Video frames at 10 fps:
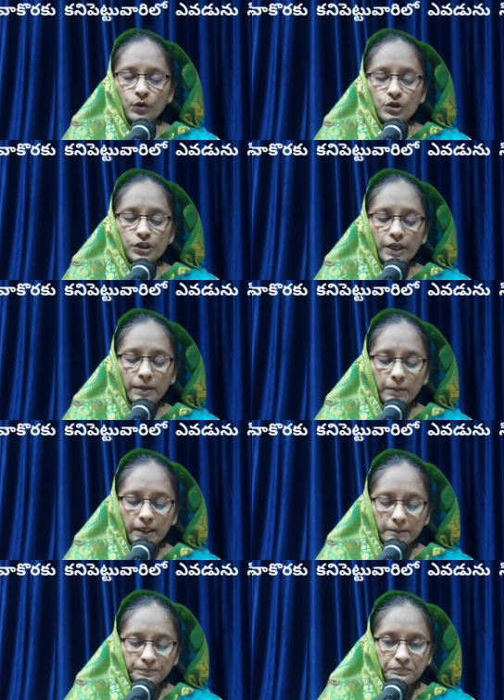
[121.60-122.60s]

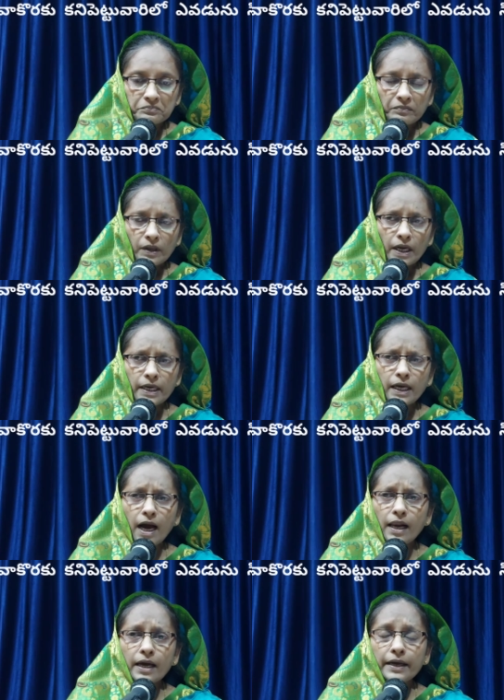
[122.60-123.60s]
వచ్చిందనమాట ఇంకా
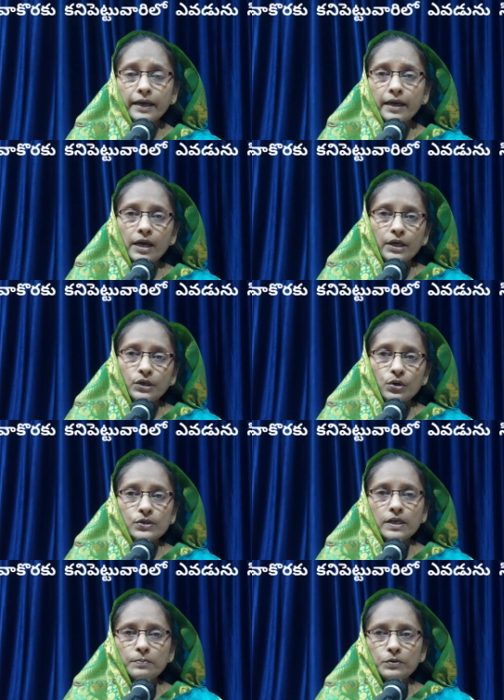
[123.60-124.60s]
అలాగే
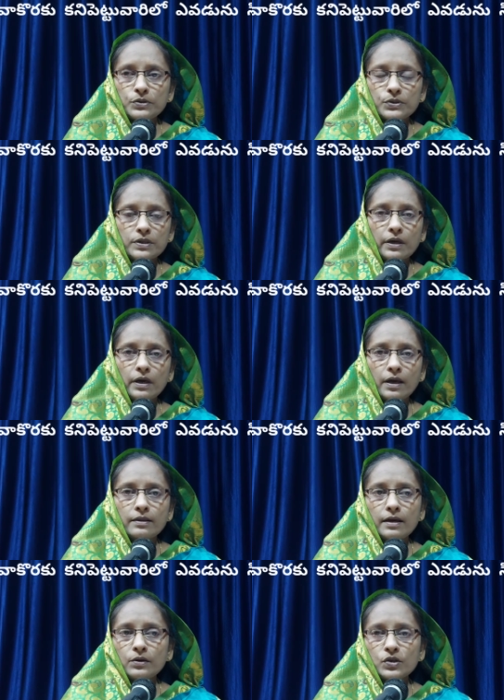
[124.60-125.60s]
యోసేపును చూస్తే
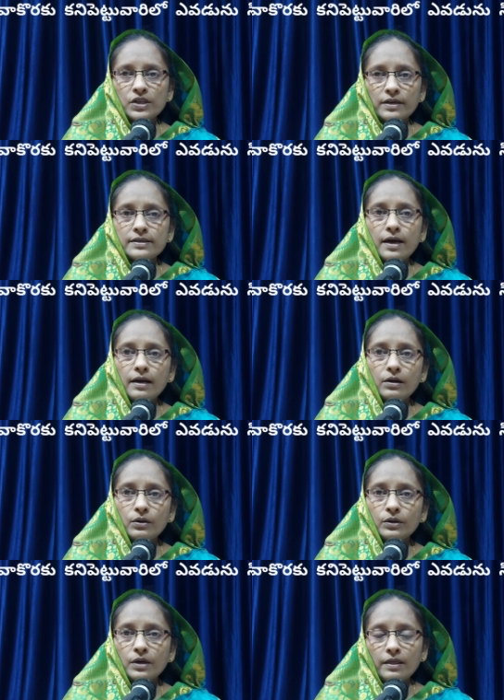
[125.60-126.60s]
తాను
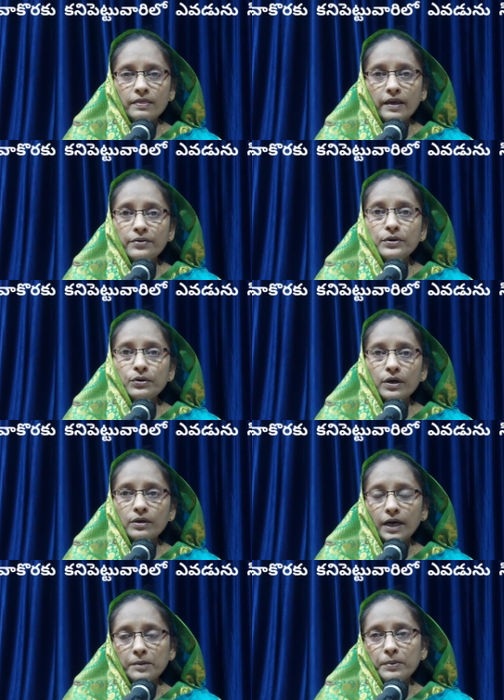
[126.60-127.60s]
చెరసాలలో దేవుని
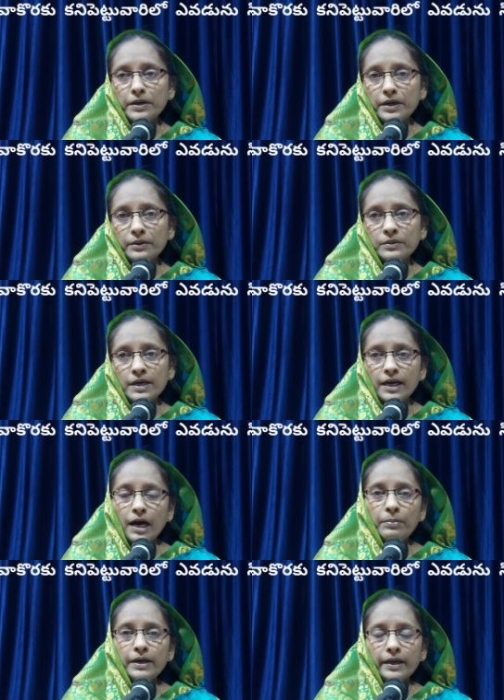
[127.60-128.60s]
కొరకు కనిపెట్టాడు
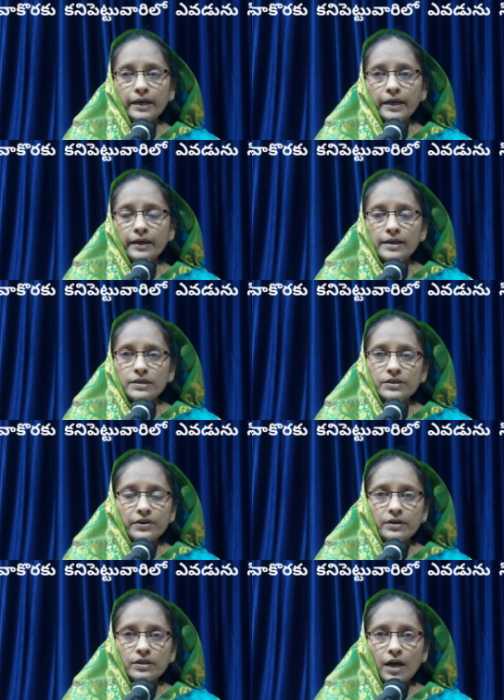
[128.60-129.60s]
కాబట్టే
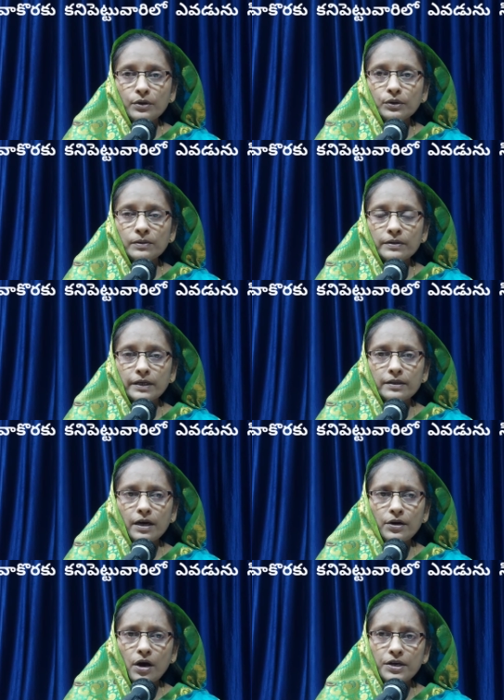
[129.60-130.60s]
చివరకు తాను
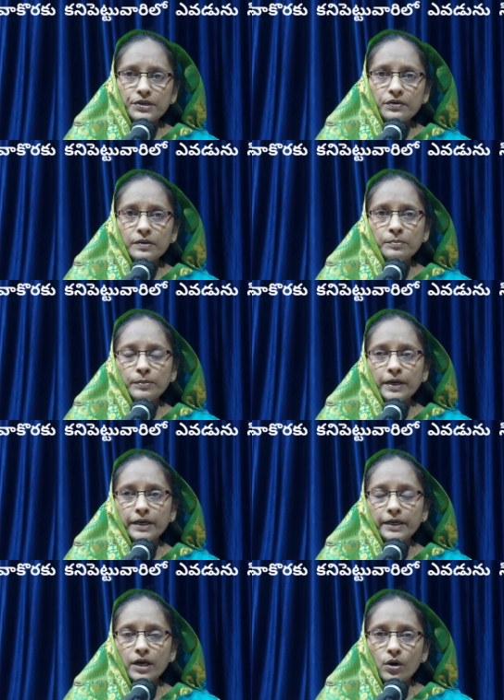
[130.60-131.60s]
ఎంతగానో
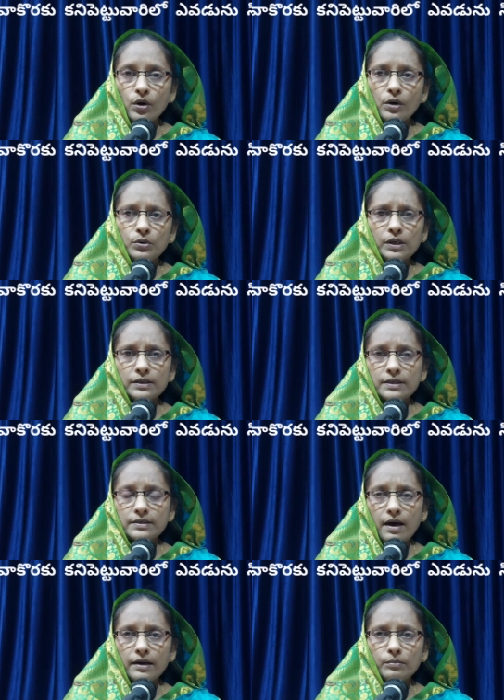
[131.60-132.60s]
ఆశీర్వదింపబడి ఒక ఉన్నత
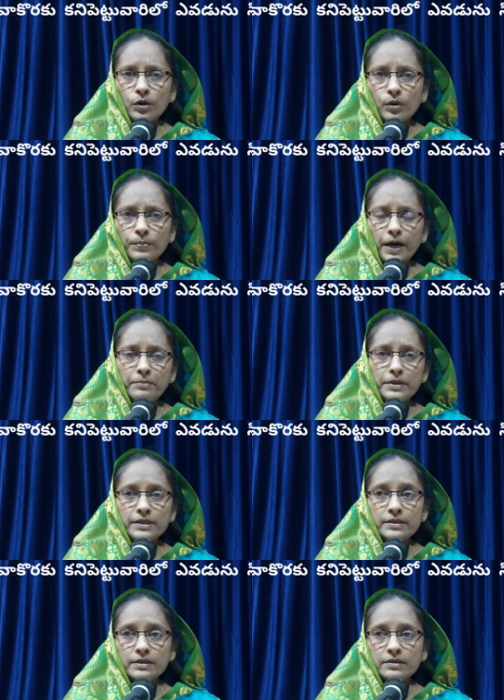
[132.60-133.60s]
స్థానంలో ప్రైమ్
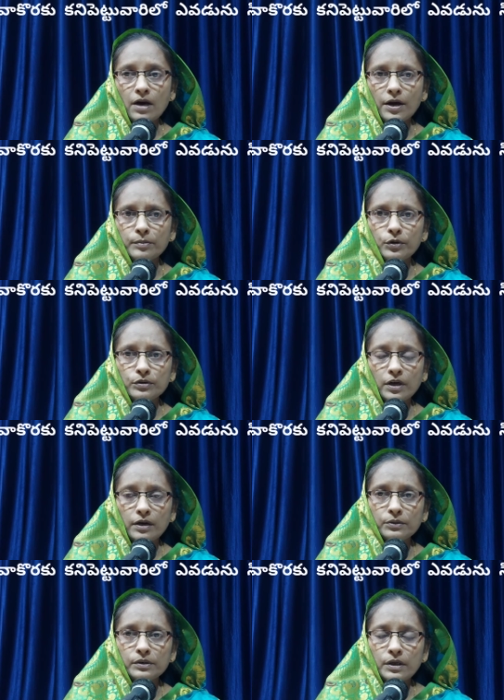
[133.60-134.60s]
మినిస్టర్ స్థానంలో తాను